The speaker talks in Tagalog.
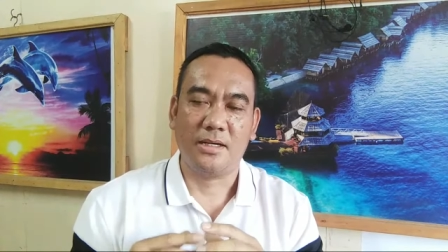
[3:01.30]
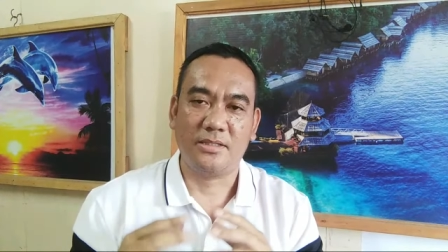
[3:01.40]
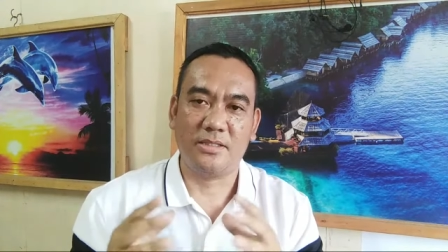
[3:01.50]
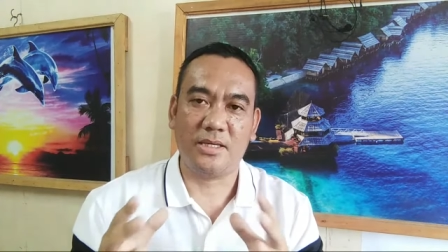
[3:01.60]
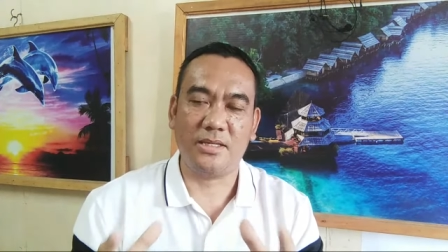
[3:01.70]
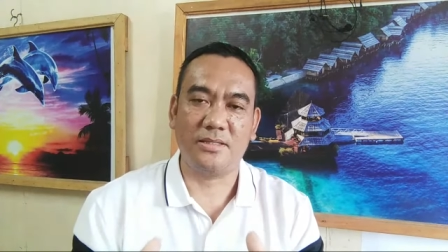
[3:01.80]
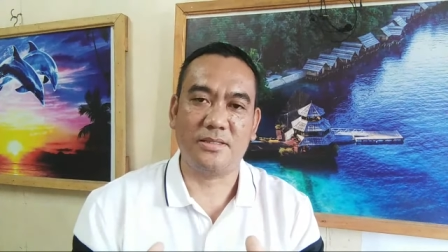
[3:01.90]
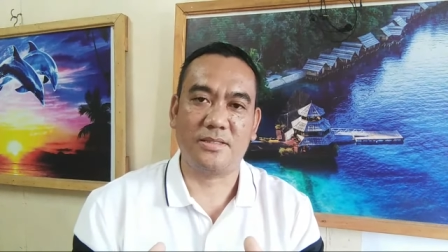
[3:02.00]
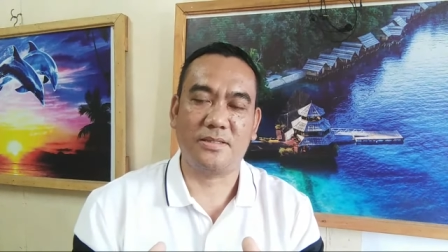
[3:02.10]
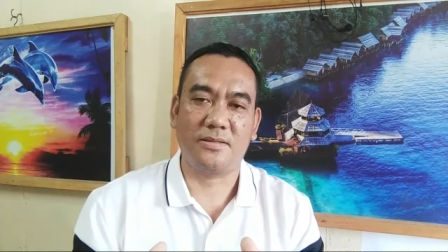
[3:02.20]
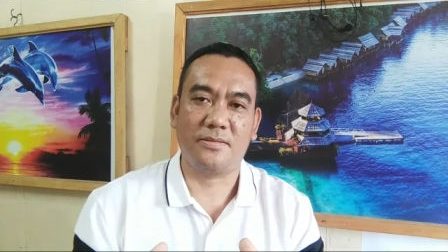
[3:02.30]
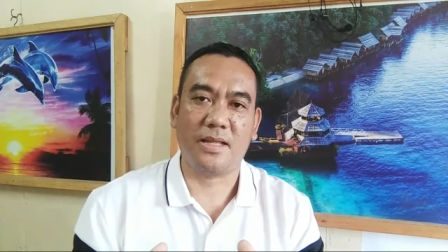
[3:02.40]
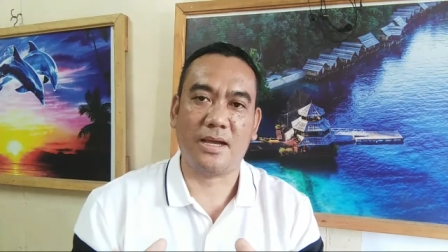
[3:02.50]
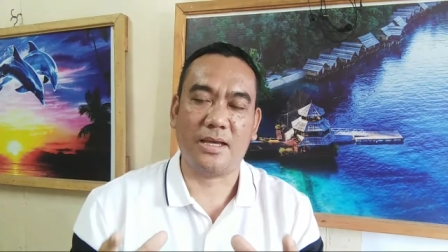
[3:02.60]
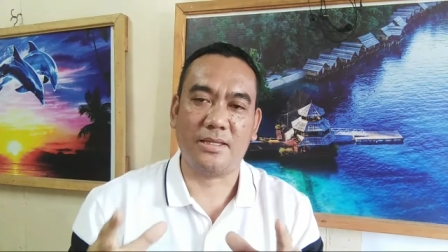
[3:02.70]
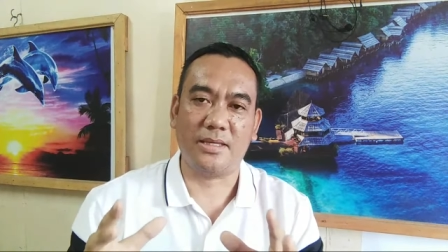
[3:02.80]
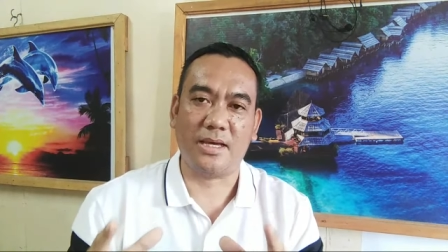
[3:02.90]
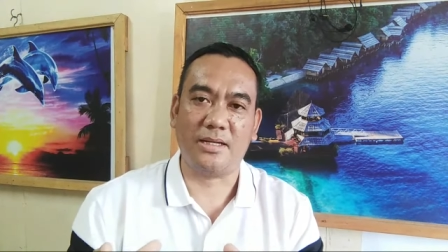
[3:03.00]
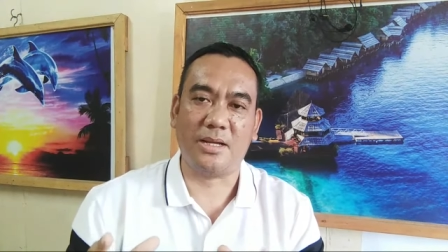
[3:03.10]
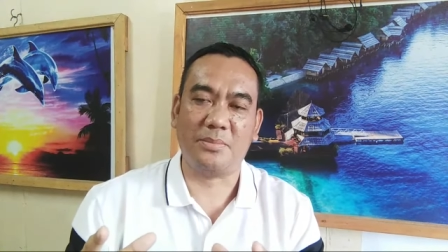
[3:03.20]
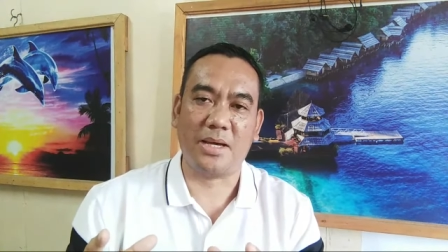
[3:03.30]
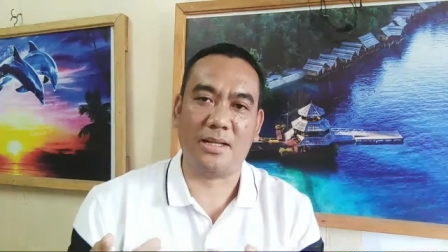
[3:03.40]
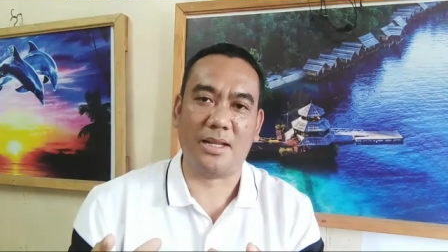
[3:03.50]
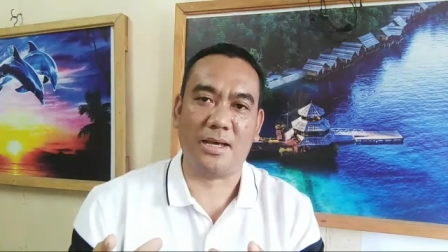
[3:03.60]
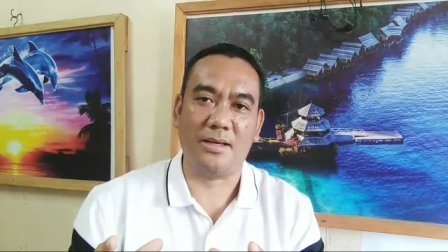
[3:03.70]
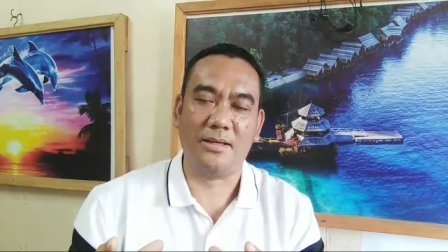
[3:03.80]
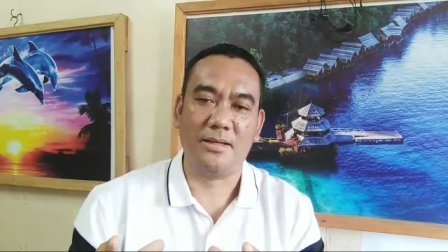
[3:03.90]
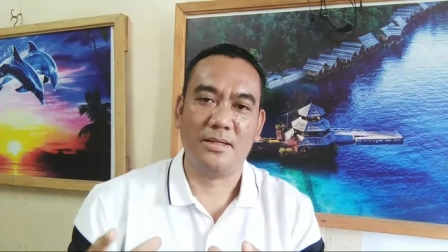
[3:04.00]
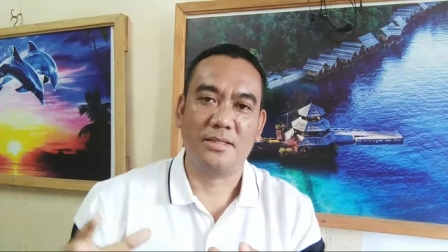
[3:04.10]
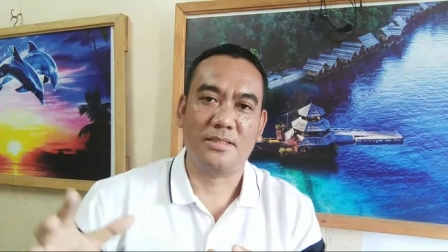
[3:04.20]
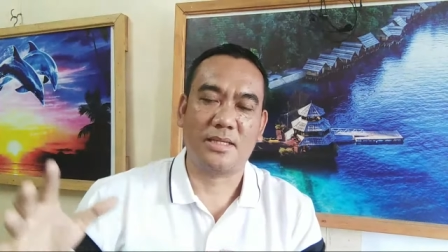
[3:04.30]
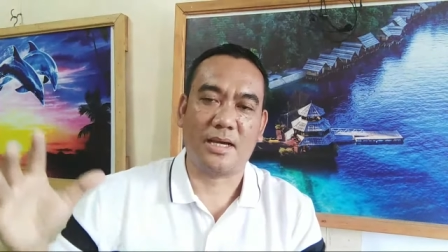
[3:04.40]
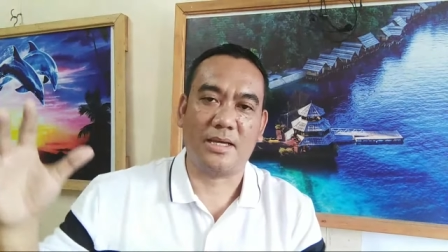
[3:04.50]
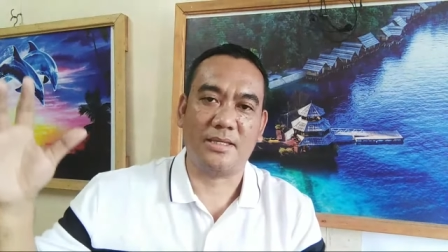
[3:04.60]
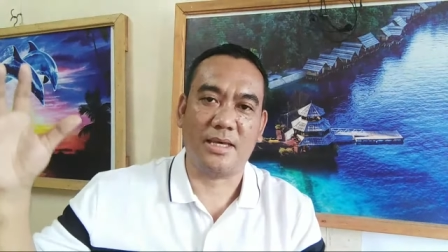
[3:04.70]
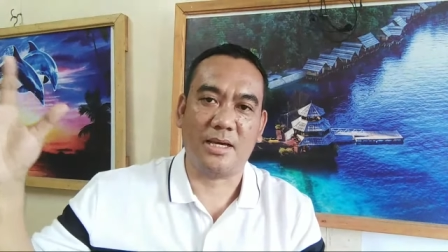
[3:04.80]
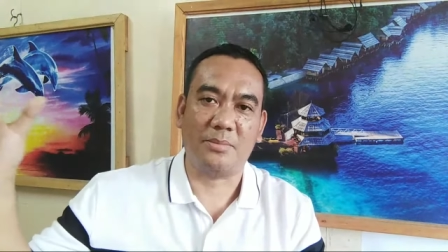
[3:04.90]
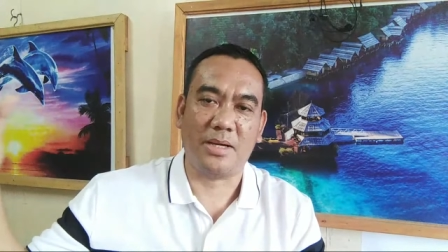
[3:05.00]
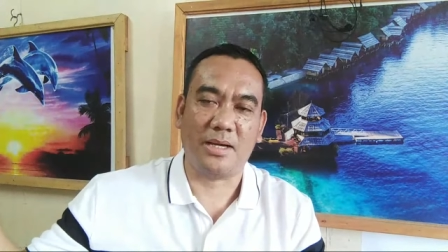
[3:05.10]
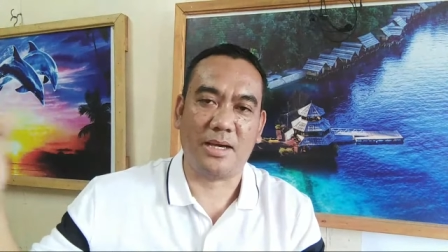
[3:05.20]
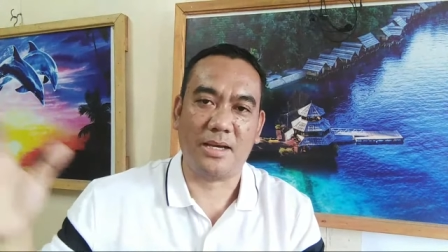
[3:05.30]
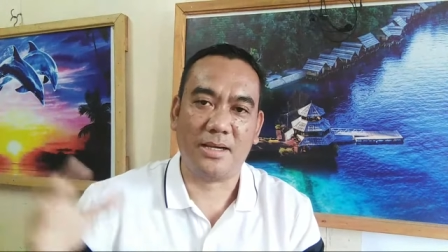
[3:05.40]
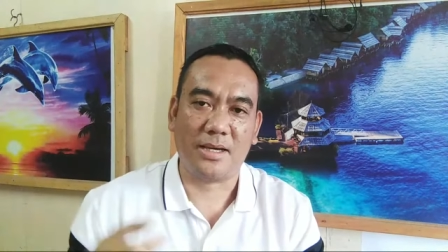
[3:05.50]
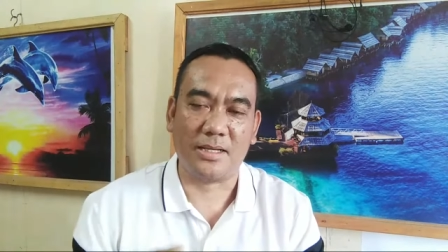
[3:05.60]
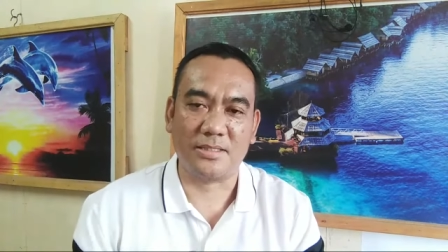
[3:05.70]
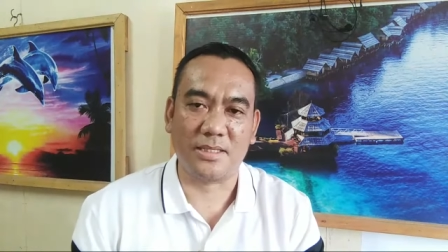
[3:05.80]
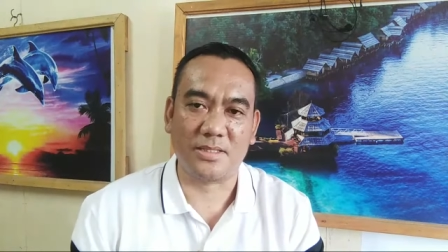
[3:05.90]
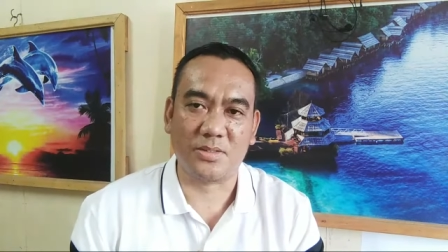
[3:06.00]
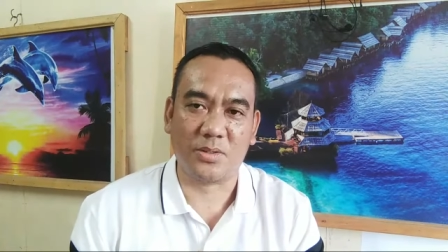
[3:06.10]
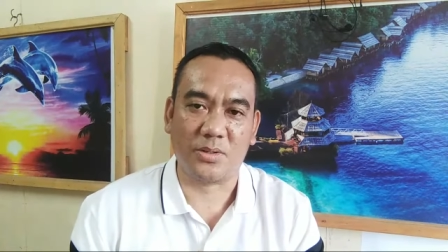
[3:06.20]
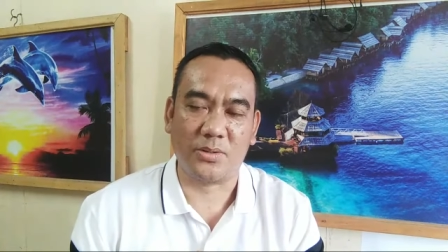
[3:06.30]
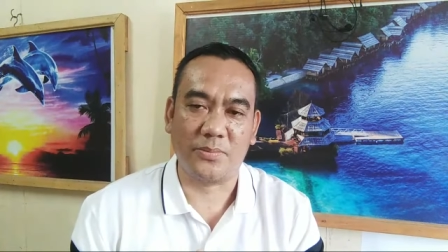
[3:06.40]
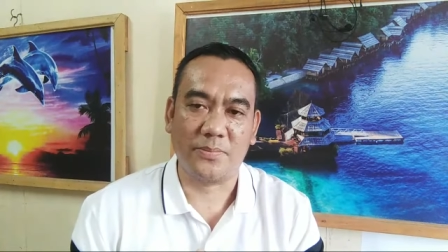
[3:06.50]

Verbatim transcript: genes na kanyang namana sa kanyang mga ancestor.